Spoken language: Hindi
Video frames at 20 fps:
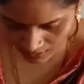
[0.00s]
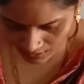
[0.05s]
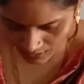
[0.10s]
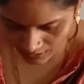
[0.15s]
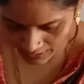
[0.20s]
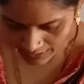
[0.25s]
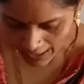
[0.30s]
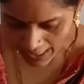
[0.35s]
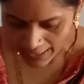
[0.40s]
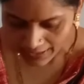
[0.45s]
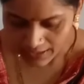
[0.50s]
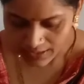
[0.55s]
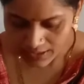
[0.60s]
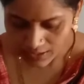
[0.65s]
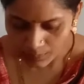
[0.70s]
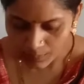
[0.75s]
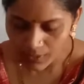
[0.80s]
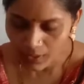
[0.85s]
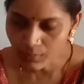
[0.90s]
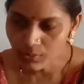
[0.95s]
कहानी
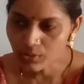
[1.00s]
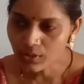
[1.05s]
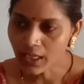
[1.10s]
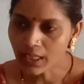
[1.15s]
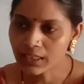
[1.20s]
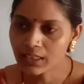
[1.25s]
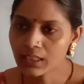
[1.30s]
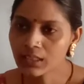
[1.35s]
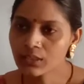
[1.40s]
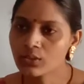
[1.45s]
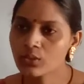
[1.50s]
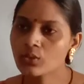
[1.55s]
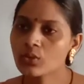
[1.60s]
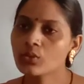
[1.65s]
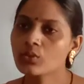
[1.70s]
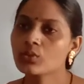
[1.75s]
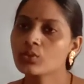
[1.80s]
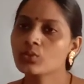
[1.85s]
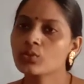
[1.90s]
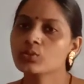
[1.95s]
जब भी हम सुनाते हैं तो
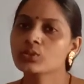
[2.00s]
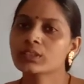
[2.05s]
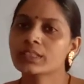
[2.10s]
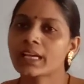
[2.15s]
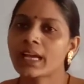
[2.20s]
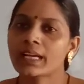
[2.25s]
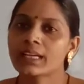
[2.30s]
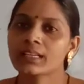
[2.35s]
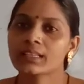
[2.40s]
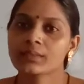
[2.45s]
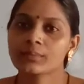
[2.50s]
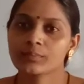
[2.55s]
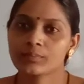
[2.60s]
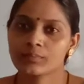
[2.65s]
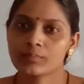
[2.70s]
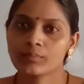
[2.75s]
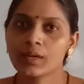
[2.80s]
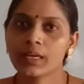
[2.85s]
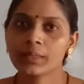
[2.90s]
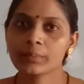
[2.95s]
लोगों को उसके आगे
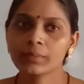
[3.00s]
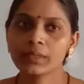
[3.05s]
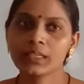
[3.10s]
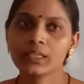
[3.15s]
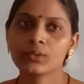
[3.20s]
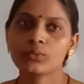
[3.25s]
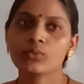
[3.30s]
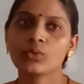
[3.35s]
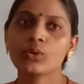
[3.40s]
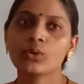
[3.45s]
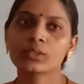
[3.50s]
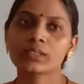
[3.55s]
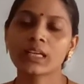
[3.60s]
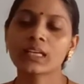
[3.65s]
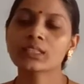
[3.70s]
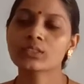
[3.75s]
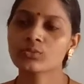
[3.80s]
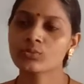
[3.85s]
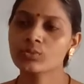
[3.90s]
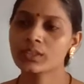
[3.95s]
मन में वो होता
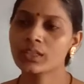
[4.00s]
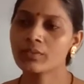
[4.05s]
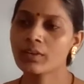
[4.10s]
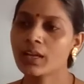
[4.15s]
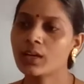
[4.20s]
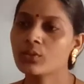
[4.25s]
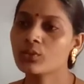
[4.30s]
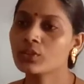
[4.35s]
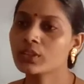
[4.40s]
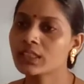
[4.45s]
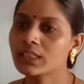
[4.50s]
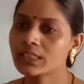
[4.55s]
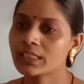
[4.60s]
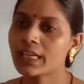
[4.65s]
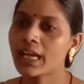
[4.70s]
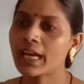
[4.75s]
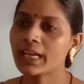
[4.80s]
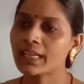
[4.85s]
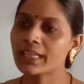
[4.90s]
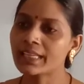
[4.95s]
है सुनने वालों को कि इसके
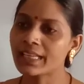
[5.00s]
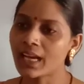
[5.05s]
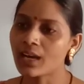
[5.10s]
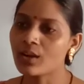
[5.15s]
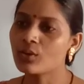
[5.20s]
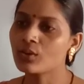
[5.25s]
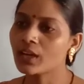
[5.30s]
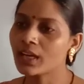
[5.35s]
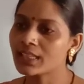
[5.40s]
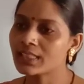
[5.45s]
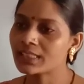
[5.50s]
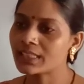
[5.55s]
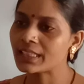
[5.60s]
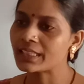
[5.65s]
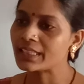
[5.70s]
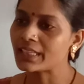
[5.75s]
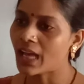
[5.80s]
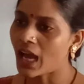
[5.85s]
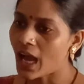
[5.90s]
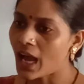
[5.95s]
आगे क्या होगा इसके
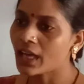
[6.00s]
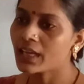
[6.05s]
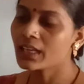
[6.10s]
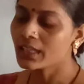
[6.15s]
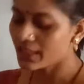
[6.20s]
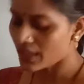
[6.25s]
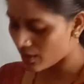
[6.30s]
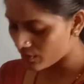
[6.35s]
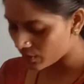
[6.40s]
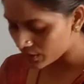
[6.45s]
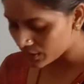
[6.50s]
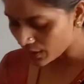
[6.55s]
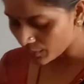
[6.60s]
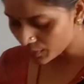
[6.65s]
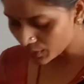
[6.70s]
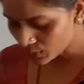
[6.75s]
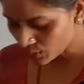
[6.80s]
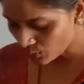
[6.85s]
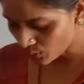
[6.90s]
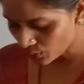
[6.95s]
क्या आगे क्या होगा
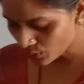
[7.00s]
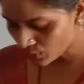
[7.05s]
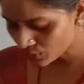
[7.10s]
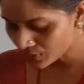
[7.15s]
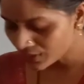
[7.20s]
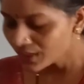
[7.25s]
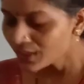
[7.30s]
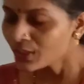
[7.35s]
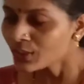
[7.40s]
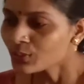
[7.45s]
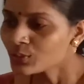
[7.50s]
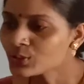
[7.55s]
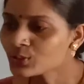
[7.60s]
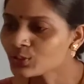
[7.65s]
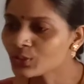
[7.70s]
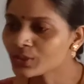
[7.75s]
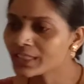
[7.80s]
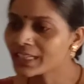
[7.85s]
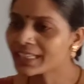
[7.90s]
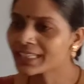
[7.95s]
तभी तो वो लोग
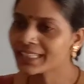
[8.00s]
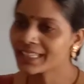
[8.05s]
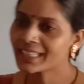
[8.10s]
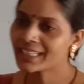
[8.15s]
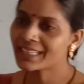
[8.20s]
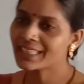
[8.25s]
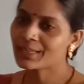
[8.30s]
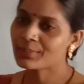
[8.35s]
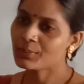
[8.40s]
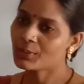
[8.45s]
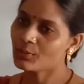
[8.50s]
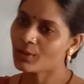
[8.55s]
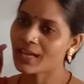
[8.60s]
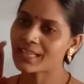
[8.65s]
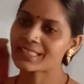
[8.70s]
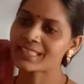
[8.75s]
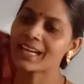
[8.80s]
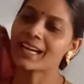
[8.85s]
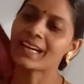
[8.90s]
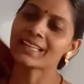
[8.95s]
उसको देखने के लिए फिर वहाँ
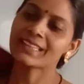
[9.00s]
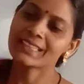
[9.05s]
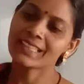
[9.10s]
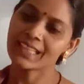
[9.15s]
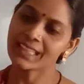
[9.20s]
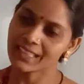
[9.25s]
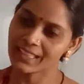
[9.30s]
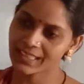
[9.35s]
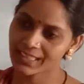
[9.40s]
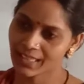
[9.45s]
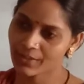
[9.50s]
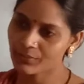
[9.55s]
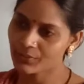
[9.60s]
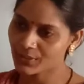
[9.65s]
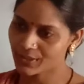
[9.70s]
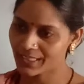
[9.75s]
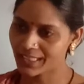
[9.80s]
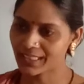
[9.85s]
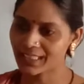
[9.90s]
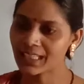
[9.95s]
से हटते ही नहीं है
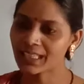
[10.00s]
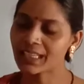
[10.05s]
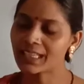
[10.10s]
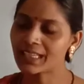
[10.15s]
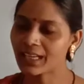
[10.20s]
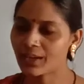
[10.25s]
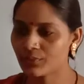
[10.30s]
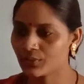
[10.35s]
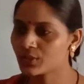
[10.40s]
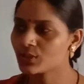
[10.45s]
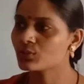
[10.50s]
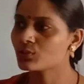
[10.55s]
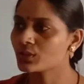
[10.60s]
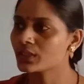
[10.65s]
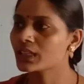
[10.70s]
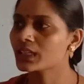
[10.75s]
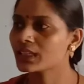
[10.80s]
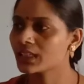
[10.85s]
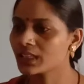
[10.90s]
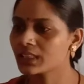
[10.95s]
फिर देखने के लिए फिर
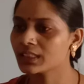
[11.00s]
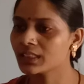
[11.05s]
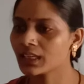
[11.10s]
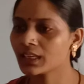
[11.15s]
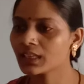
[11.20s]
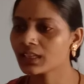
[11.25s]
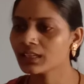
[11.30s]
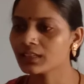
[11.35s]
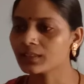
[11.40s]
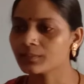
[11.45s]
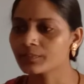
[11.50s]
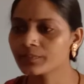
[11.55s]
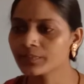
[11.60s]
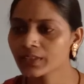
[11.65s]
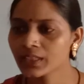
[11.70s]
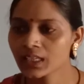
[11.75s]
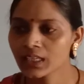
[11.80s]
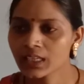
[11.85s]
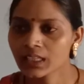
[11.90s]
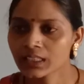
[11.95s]
सुनने के लिए है ना
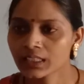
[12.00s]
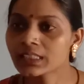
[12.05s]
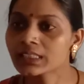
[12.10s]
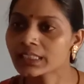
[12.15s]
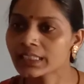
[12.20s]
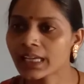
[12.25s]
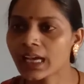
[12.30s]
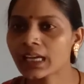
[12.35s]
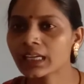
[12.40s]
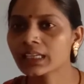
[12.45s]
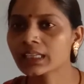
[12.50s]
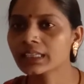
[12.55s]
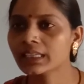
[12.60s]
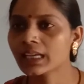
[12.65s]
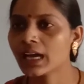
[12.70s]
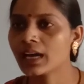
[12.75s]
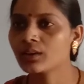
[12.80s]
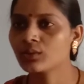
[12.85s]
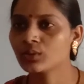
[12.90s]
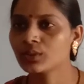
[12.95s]
कि इसके आगे
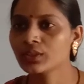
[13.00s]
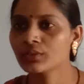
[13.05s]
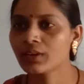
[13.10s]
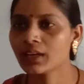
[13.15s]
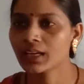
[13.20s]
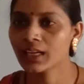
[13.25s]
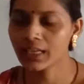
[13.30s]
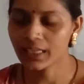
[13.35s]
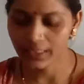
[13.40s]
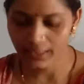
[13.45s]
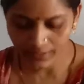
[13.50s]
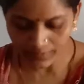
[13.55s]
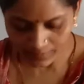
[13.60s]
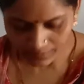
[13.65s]
क्या होने वाला है